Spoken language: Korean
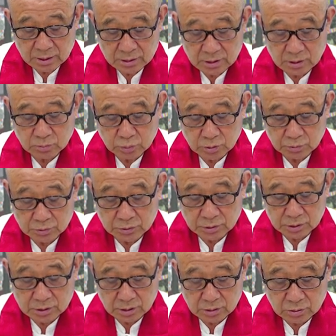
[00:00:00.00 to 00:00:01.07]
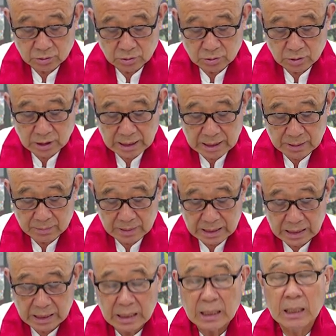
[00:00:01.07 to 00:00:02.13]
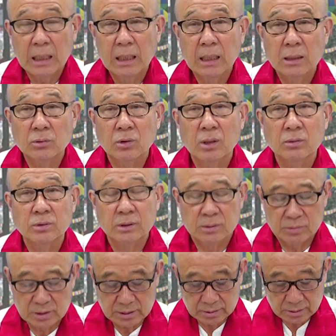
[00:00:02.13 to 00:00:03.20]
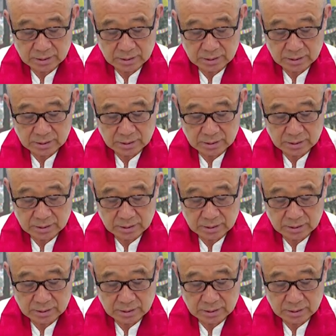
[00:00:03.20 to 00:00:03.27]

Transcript: 지금 부분적으로나마 활동하고 있습니다.